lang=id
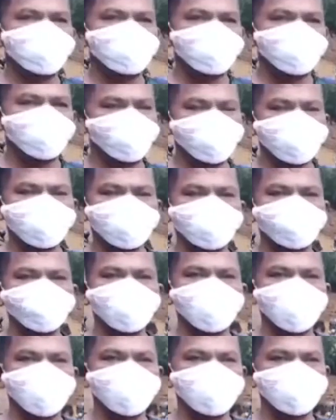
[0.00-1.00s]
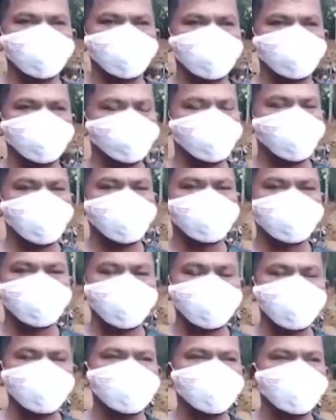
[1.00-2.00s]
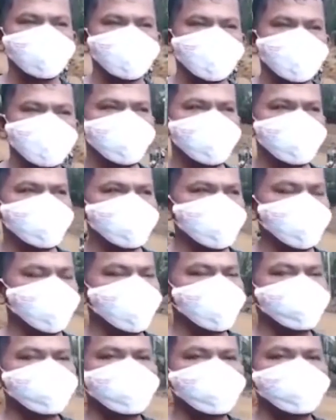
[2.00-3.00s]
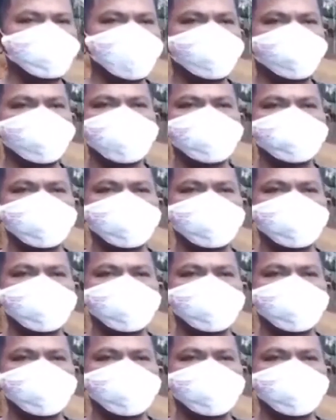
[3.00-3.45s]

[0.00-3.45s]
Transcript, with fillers: Dulu 112 Tapon Selasan merencanakan pembangunan